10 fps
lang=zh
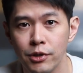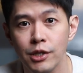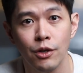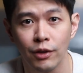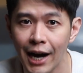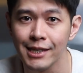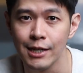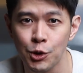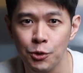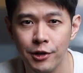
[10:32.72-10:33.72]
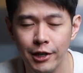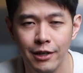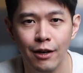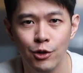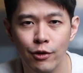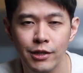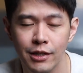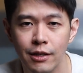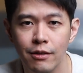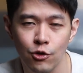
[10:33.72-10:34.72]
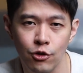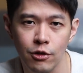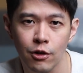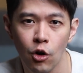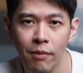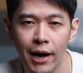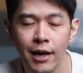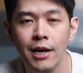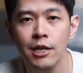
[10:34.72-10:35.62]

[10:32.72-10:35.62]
不是只有他在说而已。然后就会真的去购买。